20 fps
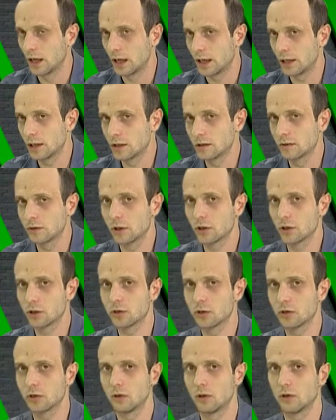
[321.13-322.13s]
Единственное,
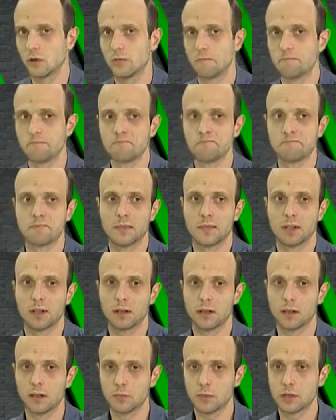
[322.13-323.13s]
что
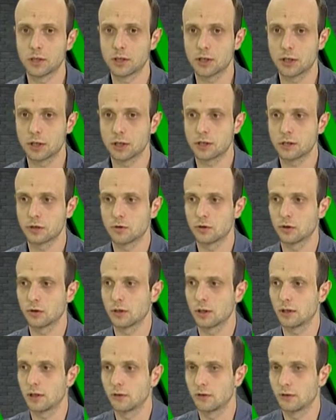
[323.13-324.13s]
э, мы сейчас
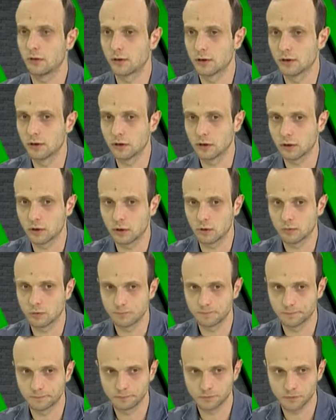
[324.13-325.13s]
все-таки в
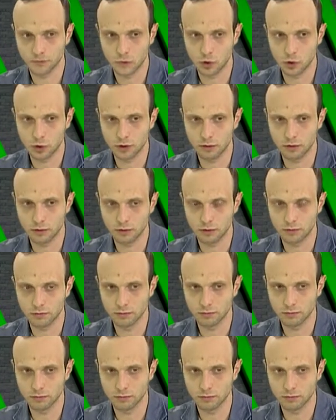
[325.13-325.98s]
таком очень